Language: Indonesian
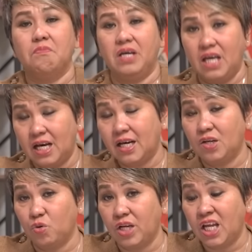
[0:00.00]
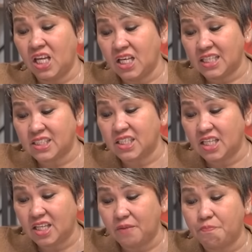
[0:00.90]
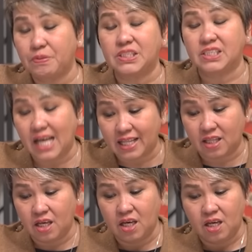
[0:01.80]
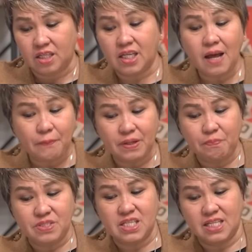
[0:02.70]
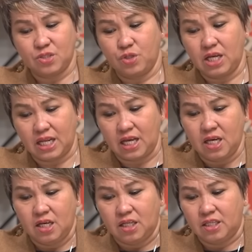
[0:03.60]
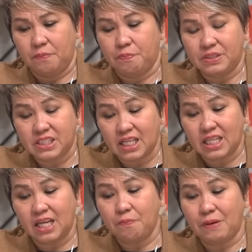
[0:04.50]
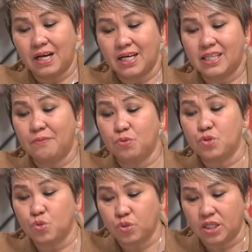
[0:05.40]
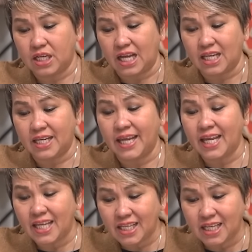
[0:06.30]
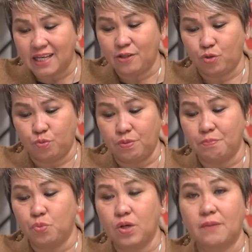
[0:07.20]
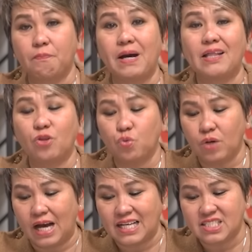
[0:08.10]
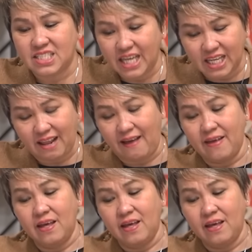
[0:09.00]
Bayangkan loh, neneknya sendiri dipecat. Kenapa dipecat saudara? Dipecat dari pangkat ibu suri karena neneknya itu membuat patung Asyera